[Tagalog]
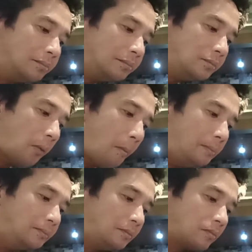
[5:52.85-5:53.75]

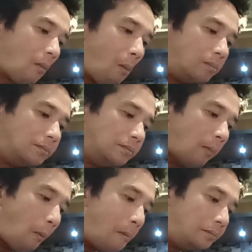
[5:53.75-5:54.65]
kapartner.
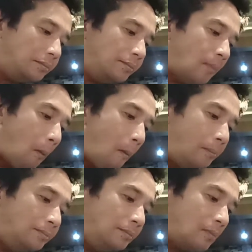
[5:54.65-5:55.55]
Sige,
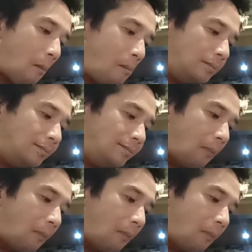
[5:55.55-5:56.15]
kain lang.